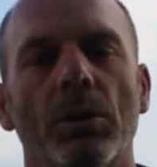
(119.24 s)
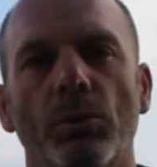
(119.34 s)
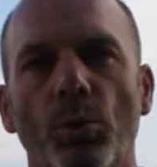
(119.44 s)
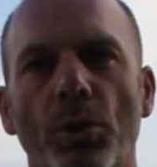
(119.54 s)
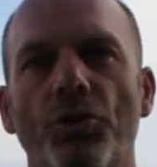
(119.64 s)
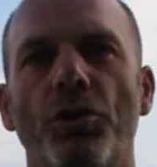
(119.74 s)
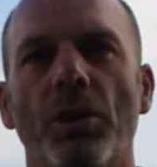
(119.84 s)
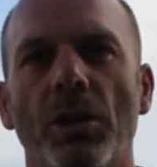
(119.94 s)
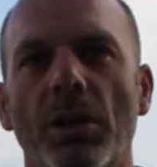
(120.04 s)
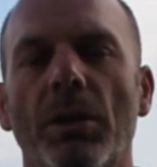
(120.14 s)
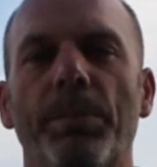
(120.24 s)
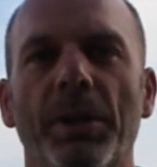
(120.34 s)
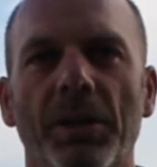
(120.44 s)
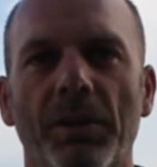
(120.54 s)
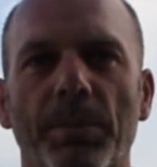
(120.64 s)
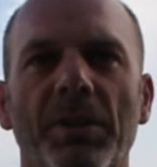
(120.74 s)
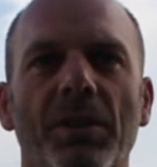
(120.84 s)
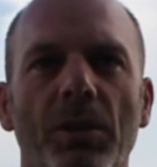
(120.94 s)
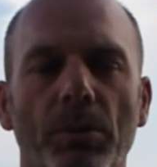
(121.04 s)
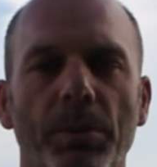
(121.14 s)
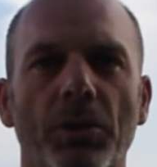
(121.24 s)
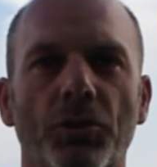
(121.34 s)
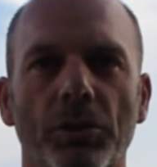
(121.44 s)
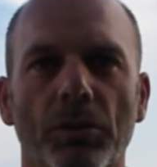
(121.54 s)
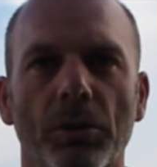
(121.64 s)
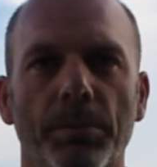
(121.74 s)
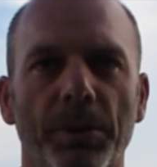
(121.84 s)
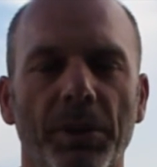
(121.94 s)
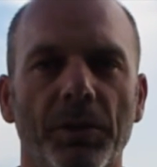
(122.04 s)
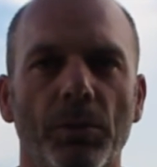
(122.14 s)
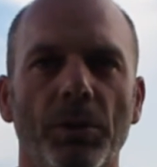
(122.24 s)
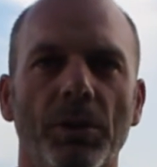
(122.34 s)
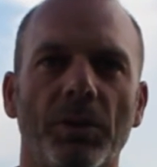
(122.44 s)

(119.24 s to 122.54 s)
due giri del paese, passando per il centro del paese, quindi